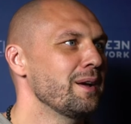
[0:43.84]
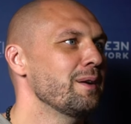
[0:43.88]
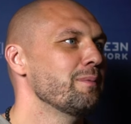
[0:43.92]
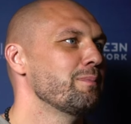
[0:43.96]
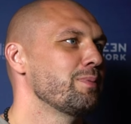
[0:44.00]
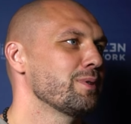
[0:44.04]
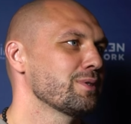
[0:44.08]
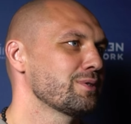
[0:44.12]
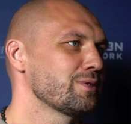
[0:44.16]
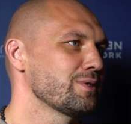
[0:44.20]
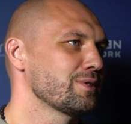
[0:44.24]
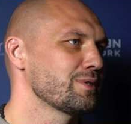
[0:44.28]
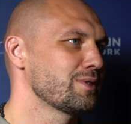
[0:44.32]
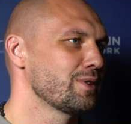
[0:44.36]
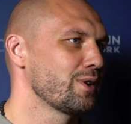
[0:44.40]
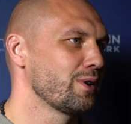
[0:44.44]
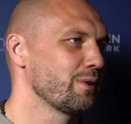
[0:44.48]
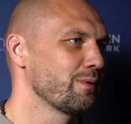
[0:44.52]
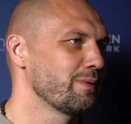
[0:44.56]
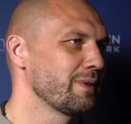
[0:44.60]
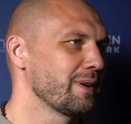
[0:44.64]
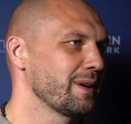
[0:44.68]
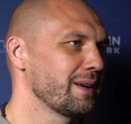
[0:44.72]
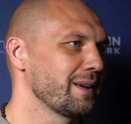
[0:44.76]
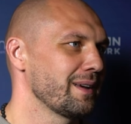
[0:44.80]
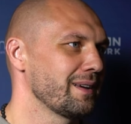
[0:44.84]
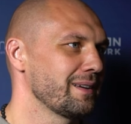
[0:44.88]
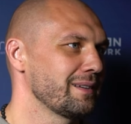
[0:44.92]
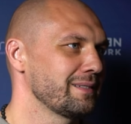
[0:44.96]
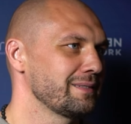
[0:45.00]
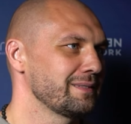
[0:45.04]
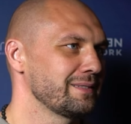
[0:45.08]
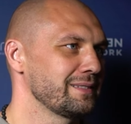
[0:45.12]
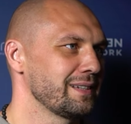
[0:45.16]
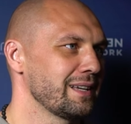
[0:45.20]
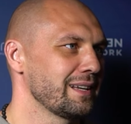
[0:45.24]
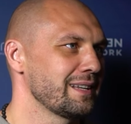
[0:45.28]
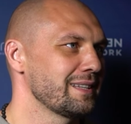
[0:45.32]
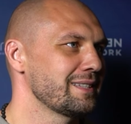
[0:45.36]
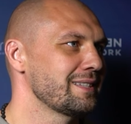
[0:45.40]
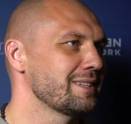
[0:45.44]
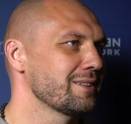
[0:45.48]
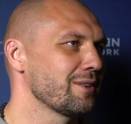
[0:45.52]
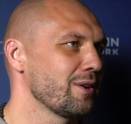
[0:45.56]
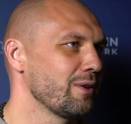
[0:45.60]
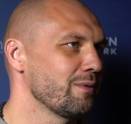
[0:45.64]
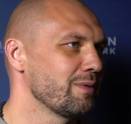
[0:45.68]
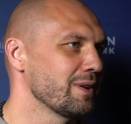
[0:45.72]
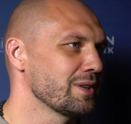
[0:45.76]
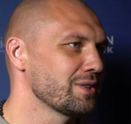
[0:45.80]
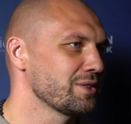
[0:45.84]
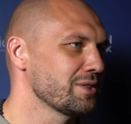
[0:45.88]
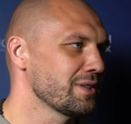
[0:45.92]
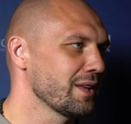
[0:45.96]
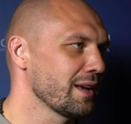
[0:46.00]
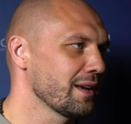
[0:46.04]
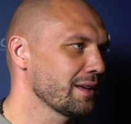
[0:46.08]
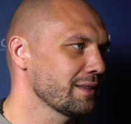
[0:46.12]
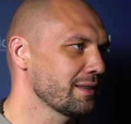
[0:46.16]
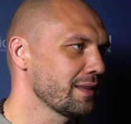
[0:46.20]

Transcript: po co zdrowie ryzykować, tak?